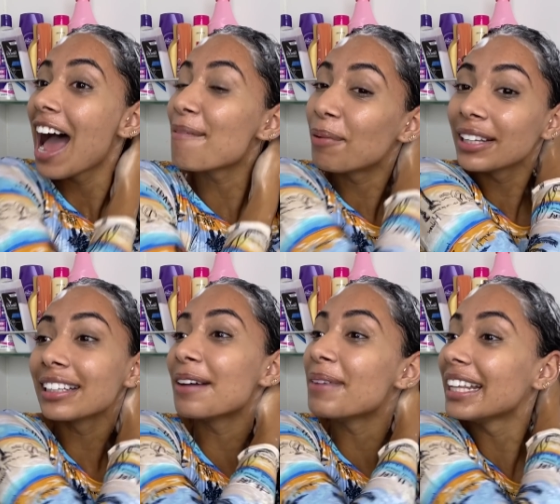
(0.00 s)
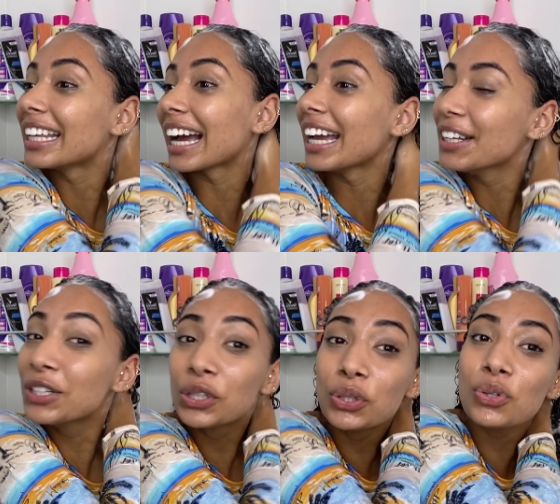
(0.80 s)
a porta tá aberta, tá caindo
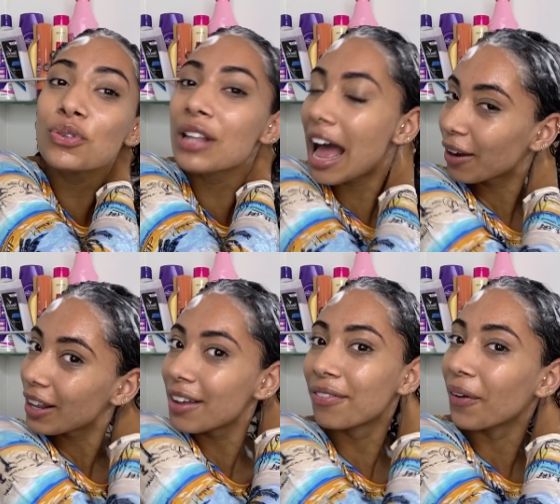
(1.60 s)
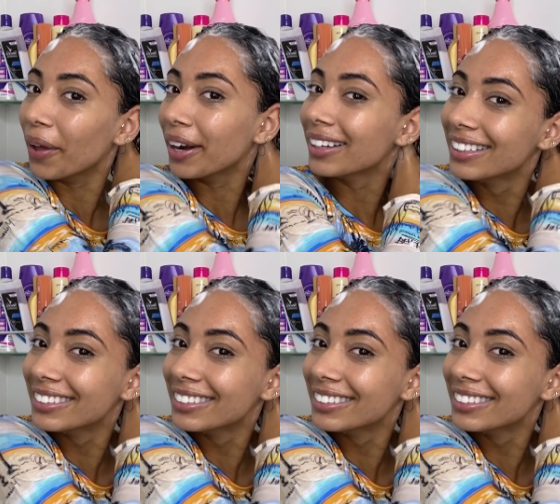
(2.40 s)
tudo a água lá fora.